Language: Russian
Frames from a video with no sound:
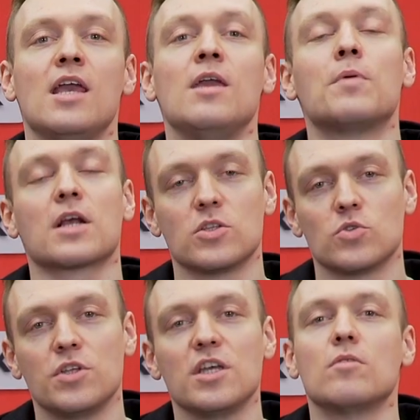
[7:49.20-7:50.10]
и
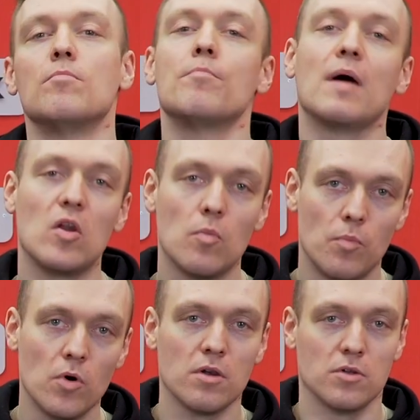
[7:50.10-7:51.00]
проконсультируем по
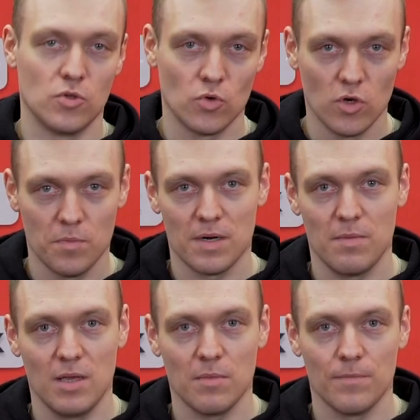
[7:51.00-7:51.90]
любой другой проблеме.